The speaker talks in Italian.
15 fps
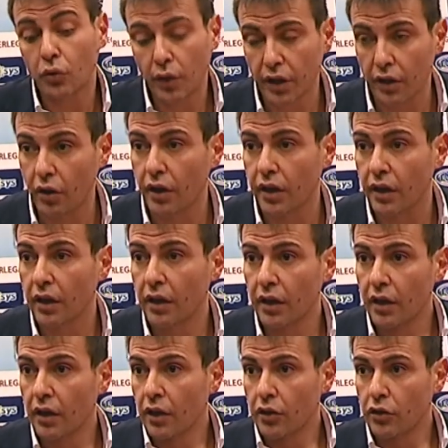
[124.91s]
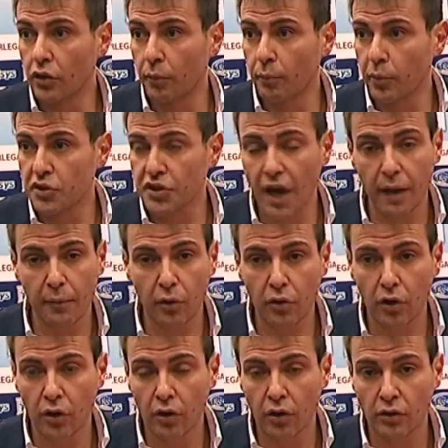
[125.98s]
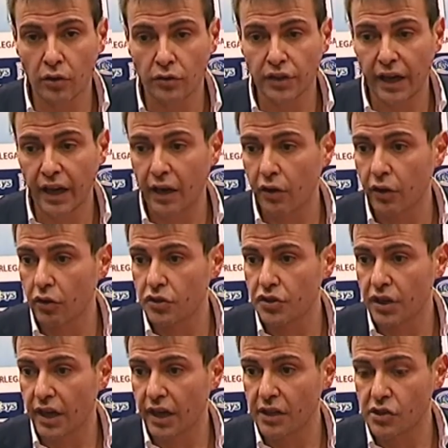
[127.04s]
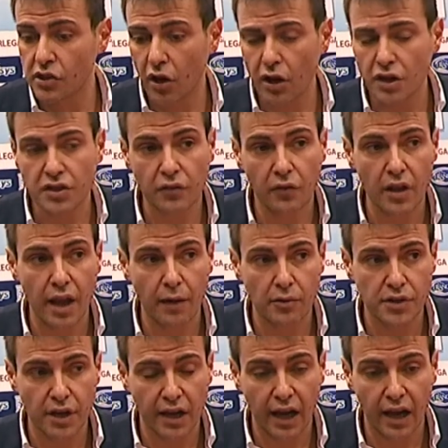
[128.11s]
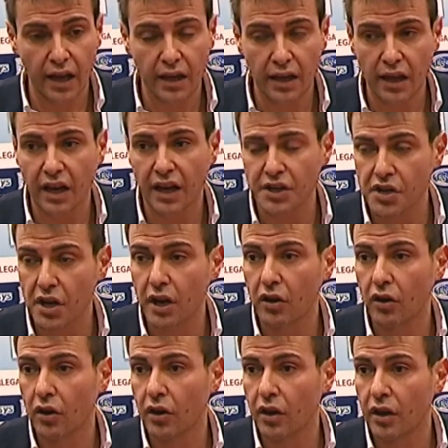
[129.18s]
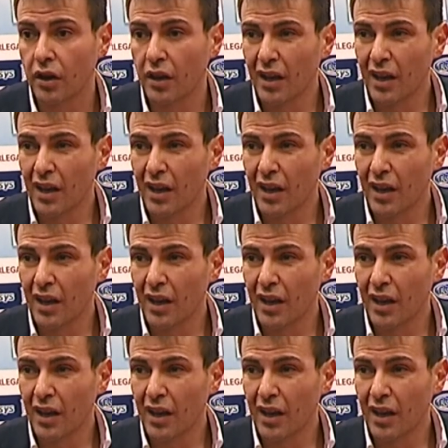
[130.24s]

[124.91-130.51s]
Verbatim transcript: Quindi noi non possiamo non, non tenerlo in considerazione se vogliamo cercare di crescere con,